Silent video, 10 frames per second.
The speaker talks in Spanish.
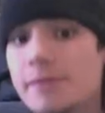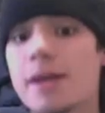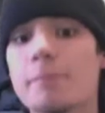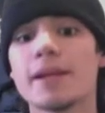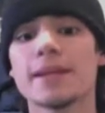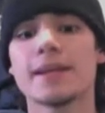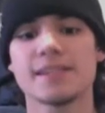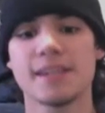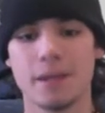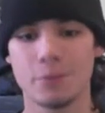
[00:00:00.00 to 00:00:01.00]
deben
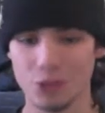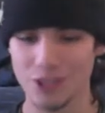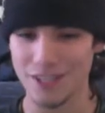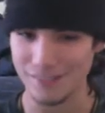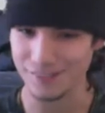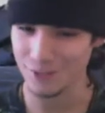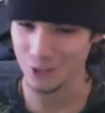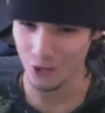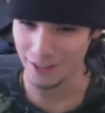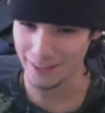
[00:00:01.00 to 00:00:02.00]
aprenderse que botas
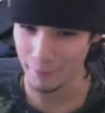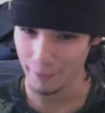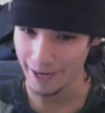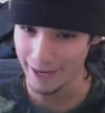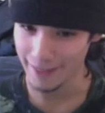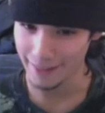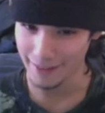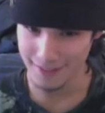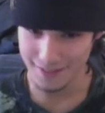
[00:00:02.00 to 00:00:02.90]
no le temen a nada.